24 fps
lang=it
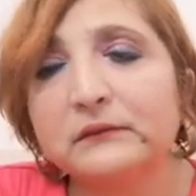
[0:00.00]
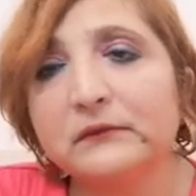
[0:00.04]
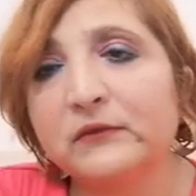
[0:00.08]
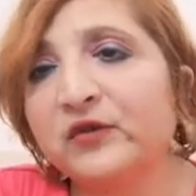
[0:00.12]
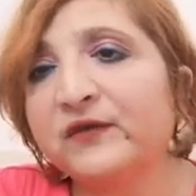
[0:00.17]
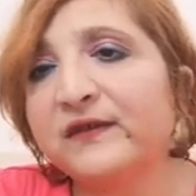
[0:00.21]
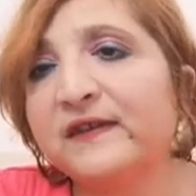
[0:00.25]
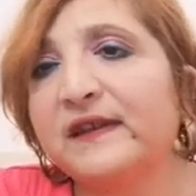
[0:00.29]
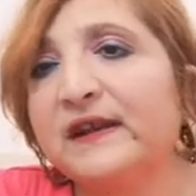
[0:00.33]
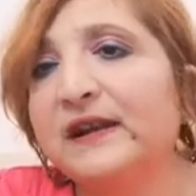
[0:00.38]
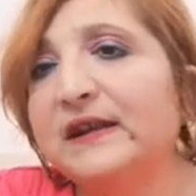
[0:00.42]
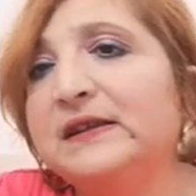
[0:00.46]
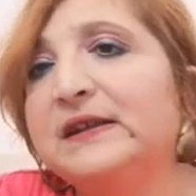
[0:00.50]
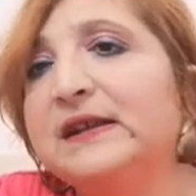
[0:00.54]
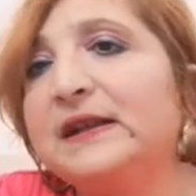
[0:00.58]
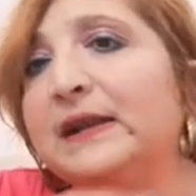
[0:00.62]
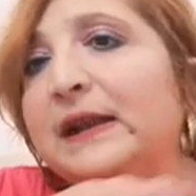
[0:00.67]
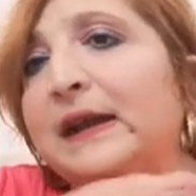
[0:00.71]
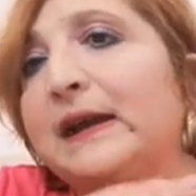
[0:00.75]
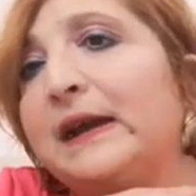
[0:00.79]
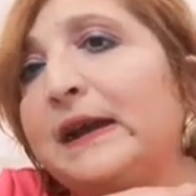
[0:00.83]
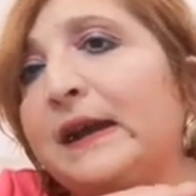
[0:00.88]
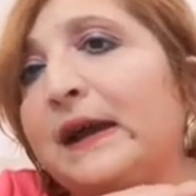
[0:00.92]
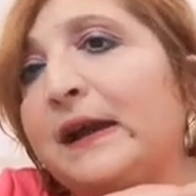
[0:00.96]
oserei
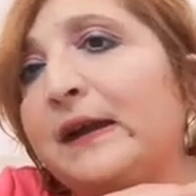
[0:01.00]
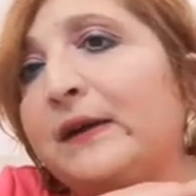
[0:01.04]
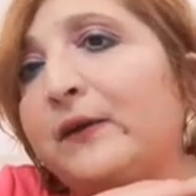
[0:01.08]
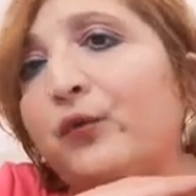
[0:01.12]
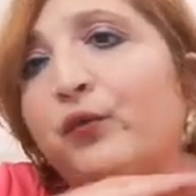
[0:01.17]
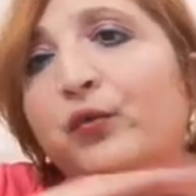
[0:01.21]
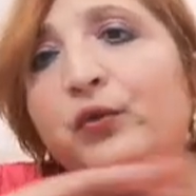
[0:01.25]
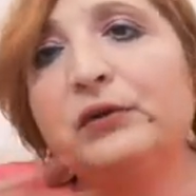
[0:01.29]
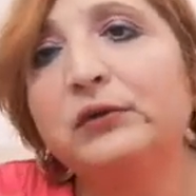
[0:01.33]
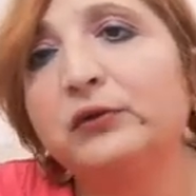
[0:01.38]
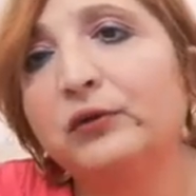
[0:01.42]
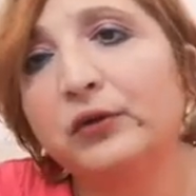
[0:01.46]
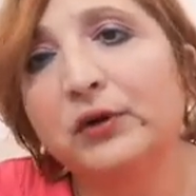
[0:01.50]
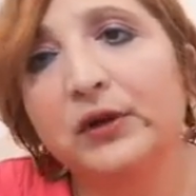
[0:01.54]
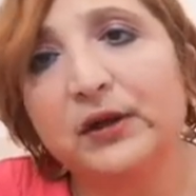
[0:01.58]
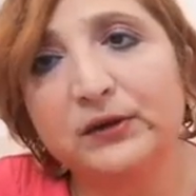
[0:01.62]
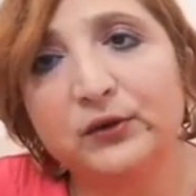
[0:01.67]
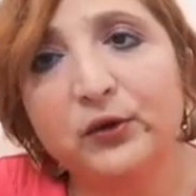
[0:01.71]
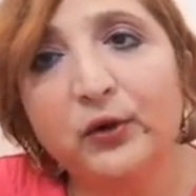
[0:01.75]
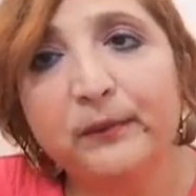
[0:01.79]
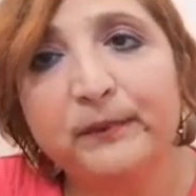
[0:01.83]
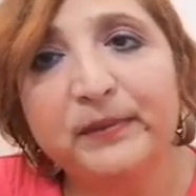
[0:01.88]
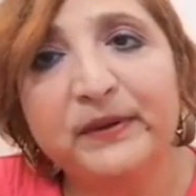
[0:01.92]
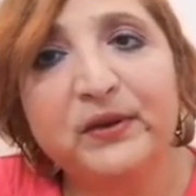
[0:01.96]
dire è quello che
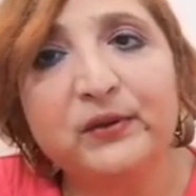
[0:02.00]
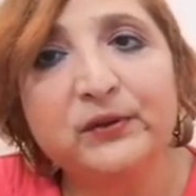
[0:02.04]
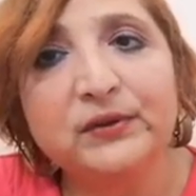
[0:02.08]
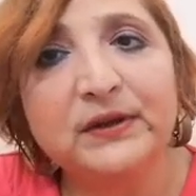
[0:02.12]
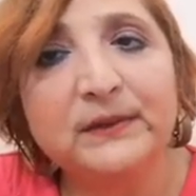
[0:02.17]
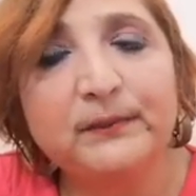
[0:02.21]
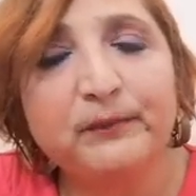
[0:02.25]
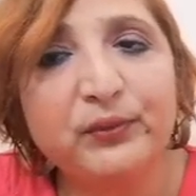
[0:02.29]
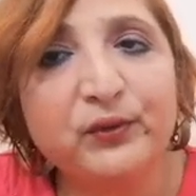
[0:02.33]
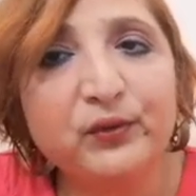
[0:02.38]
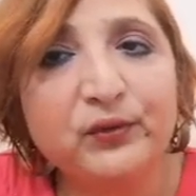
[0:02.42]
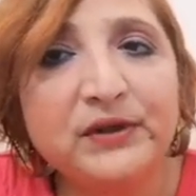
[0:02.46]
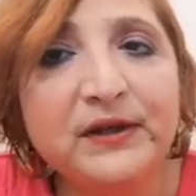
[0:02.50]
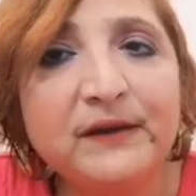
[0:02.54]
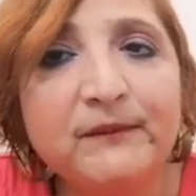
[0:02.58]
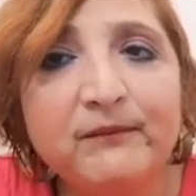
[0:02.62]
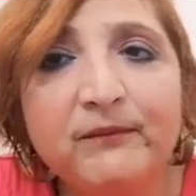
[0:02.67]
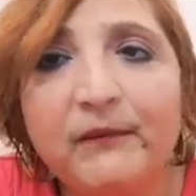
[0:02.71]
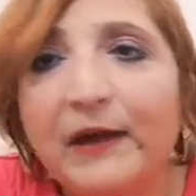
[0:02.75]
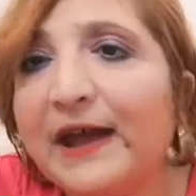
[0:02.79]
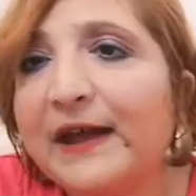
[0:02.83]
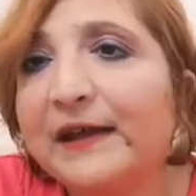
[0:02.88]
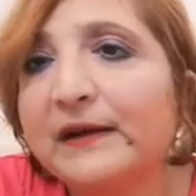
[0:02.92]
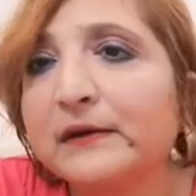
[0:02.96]
adopero di più in
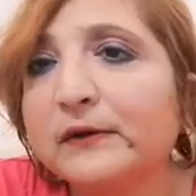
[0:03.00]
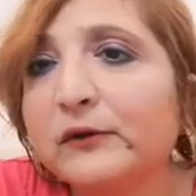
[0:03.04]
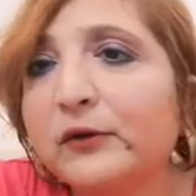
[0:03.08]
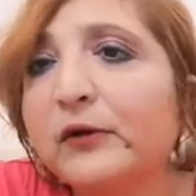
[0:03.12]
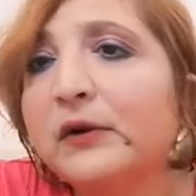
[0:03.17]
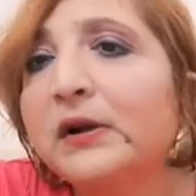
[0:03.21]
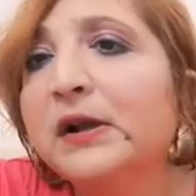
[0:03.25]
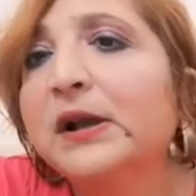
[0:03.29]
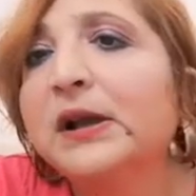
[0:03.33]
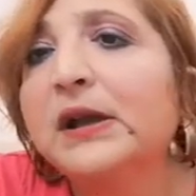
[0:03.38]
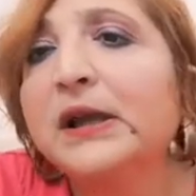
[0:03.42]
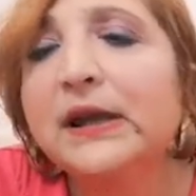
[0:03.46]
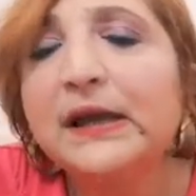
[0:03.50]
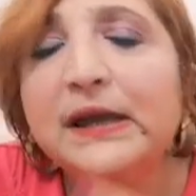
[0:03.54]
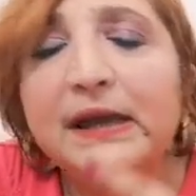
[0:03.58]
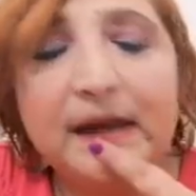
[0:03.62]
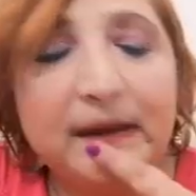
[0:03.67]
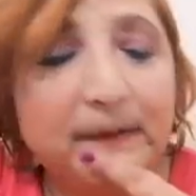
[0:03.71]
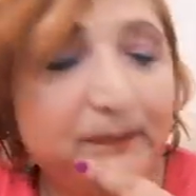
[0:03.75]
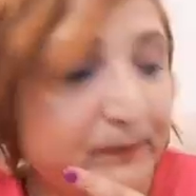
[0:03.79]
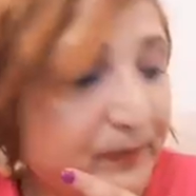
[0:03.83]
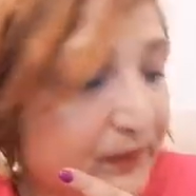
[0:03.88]
inverno è